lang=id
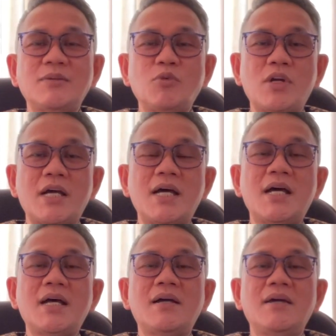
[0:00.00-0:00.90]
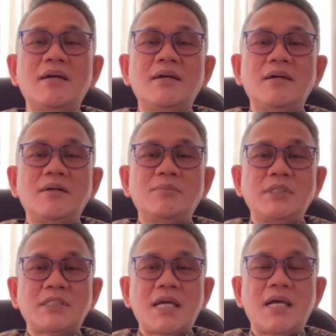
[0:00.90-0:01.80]
semoga
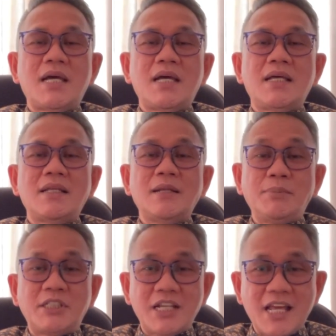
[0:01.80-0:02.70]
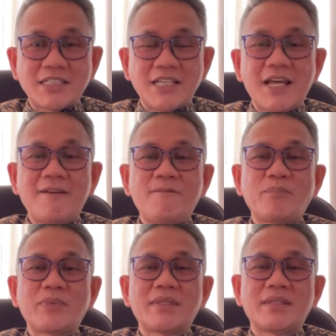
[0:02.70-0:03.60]
bisa lebih jelas ya
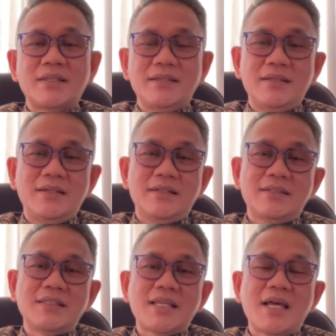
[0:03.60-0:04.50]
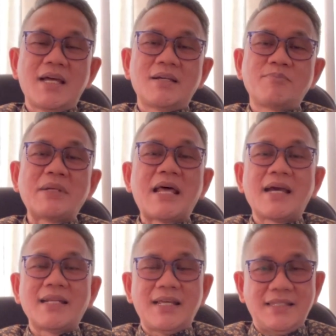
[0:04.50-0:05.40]
tentang
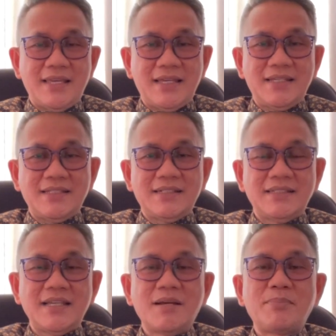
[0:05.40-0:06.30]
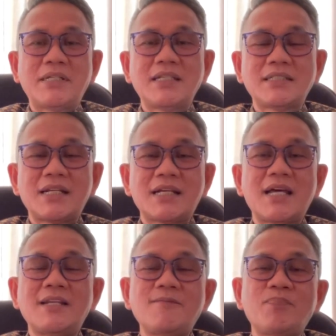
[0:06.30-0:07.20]
penanganannya ya
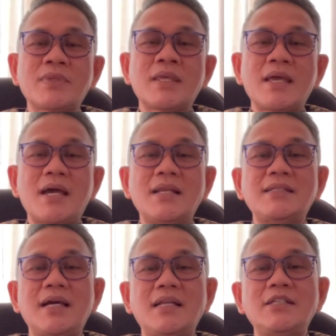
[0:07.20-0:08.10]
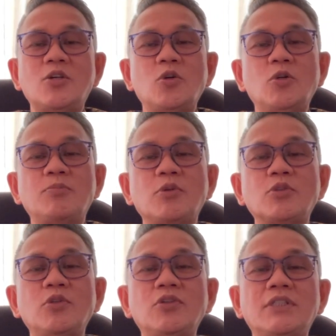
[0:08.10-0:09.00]
berdasarkan ahli-ahli
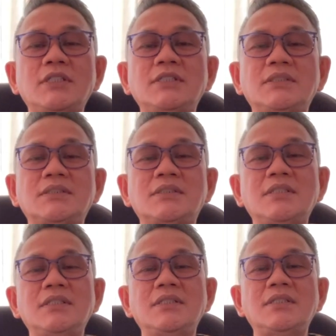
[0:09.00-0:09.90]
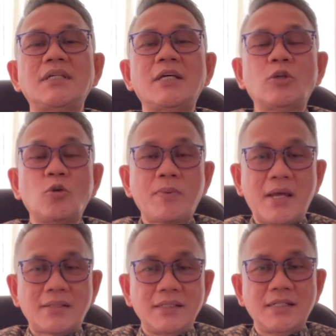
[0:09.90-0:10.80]
koloproktologis di
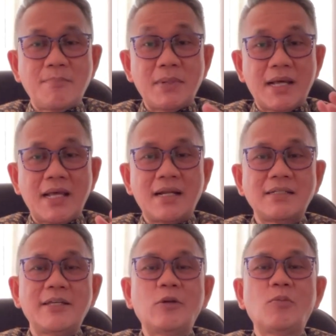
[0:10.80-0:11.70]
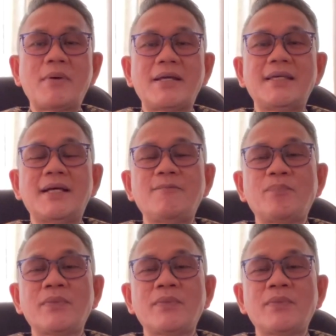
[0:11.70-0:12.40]
Eropa di enam negara di Eropa ya